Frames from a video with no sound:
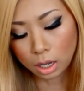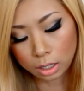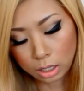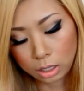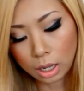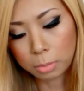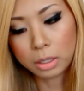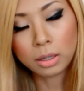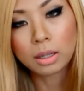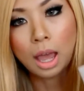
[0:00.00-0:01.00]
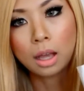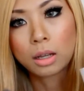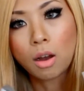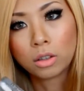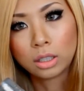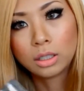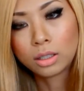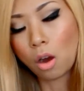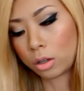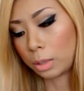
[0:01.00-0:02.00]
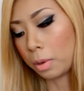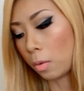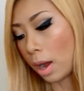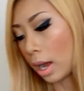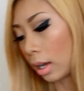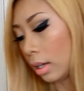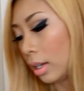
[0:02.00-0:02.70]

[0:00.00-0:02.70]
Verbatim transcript: อันนี้แนนเพิ่งแกะกล่องที่ 2เนี่ยเพราะว่า